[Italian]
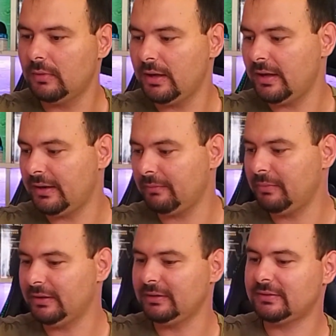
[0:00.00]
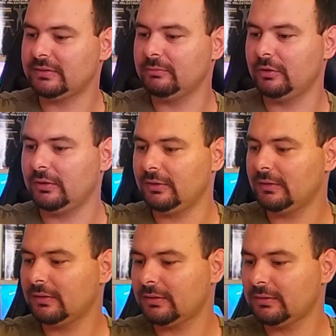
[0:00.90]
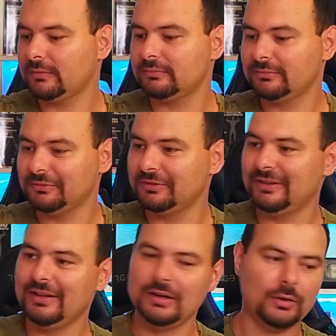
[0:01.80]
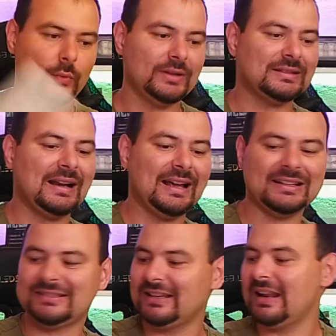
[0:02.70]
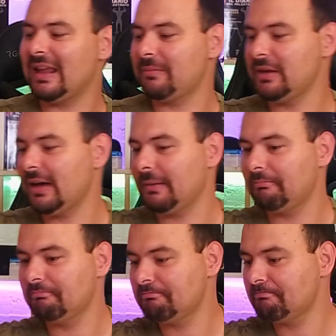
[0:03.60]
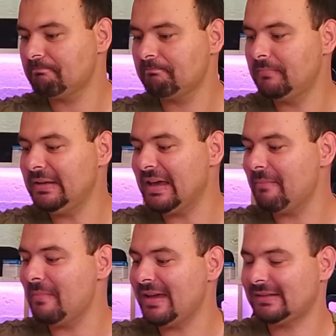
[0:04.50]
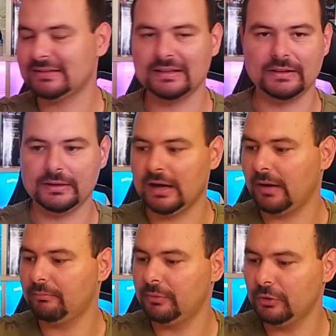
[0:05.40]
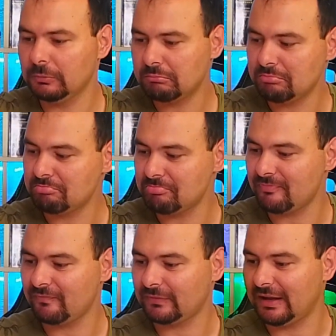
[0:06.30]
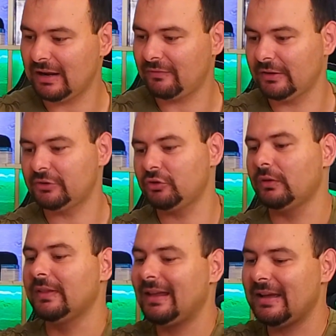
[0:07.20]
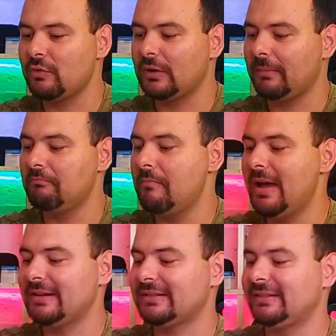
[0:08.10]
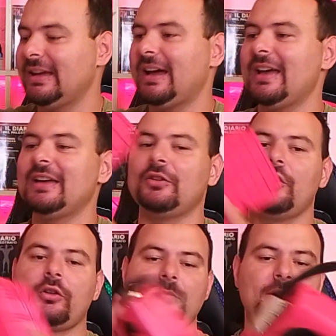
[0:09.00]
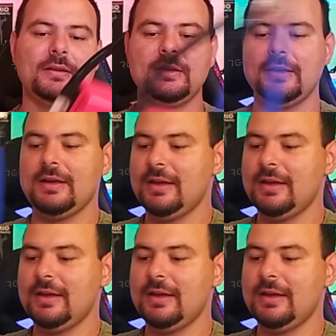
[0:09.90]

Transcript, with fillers: bene, benissimo, questa ragazzi è la mia BMS di ricambio, te la faccio vedere, è una bestia enorme.